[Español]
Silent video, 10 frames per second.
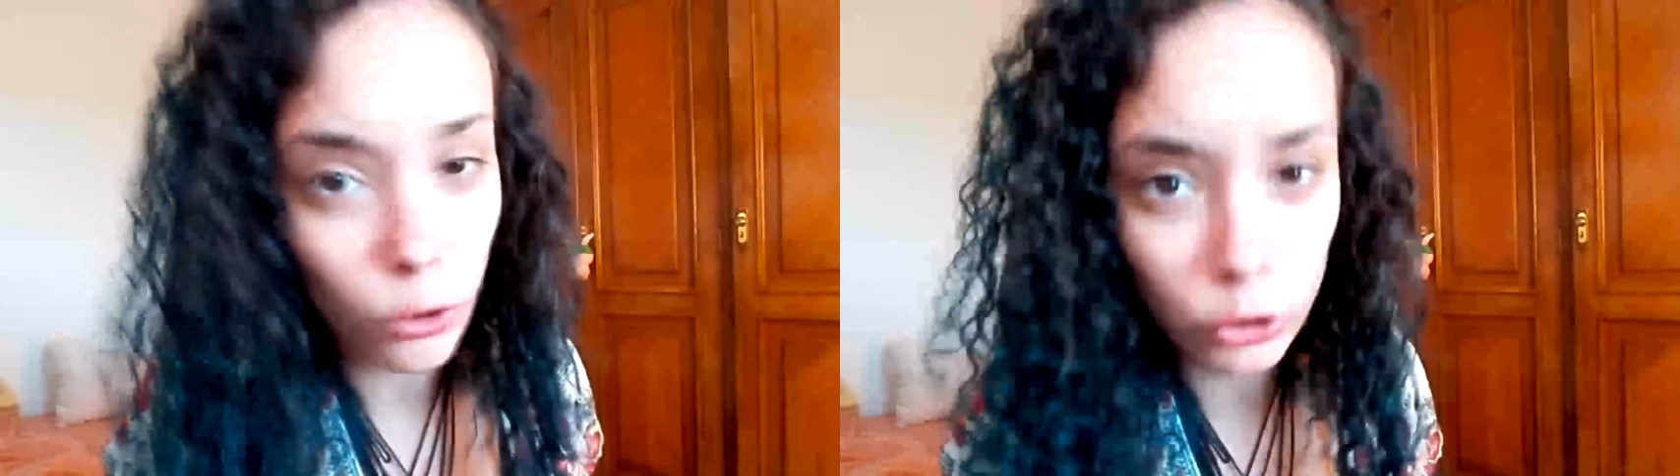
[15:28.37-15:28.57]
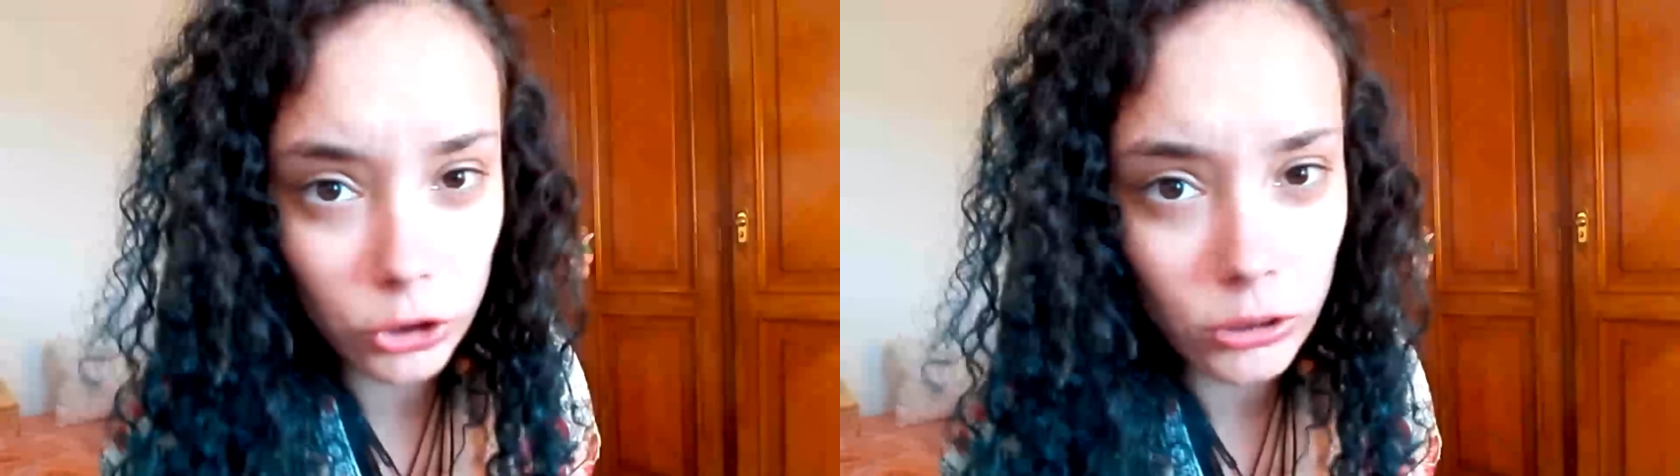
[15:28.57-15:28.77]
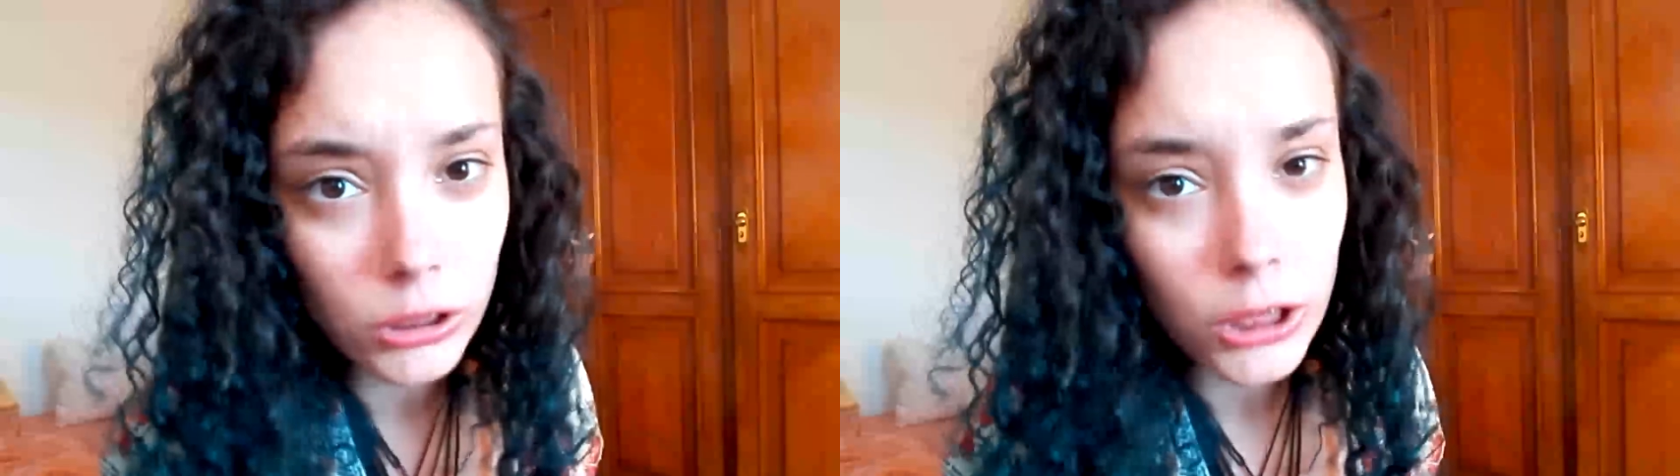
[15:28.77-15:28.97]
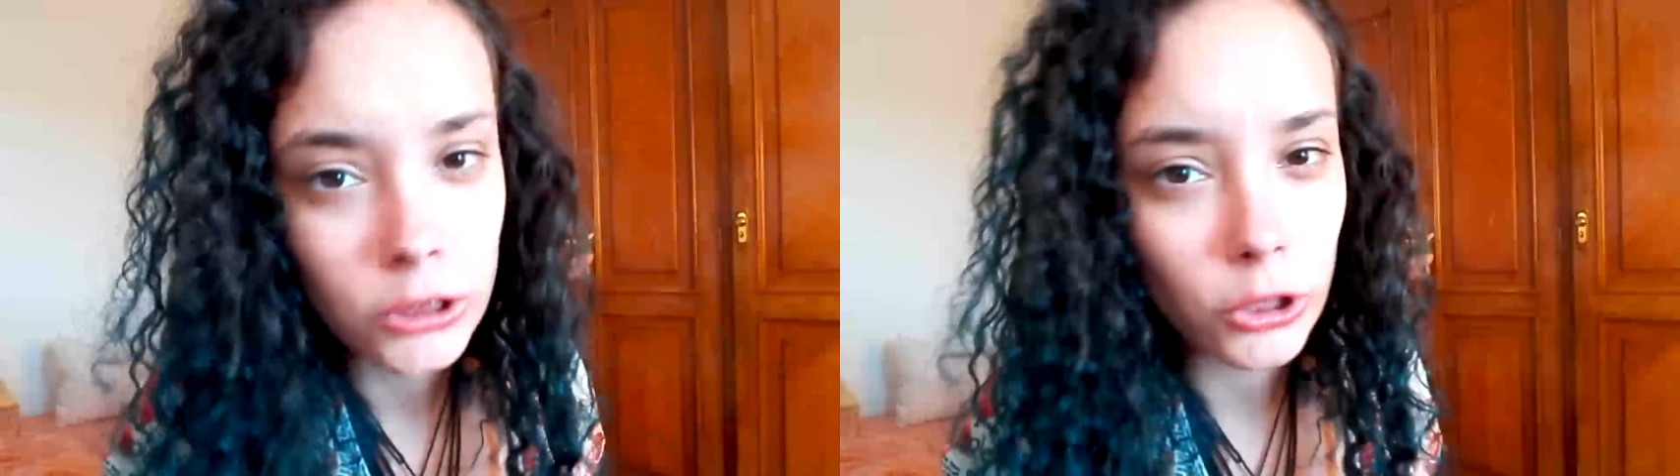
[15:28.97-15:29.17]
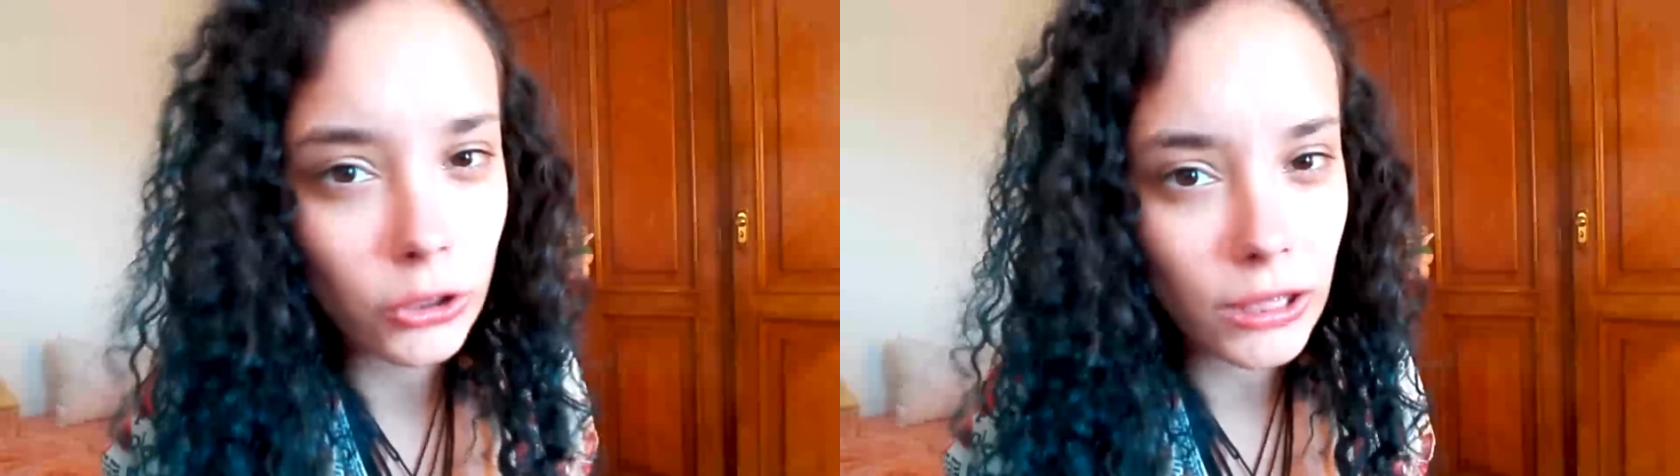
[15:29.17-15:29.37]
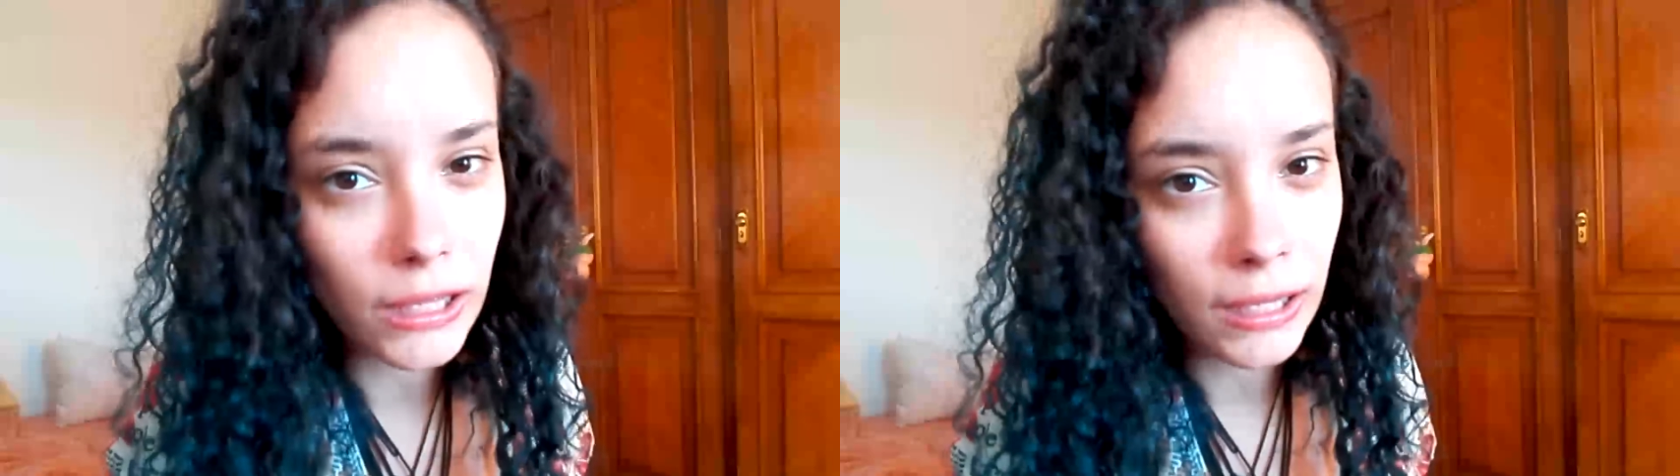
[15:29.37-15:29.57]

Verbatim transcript: otro, solo tenéis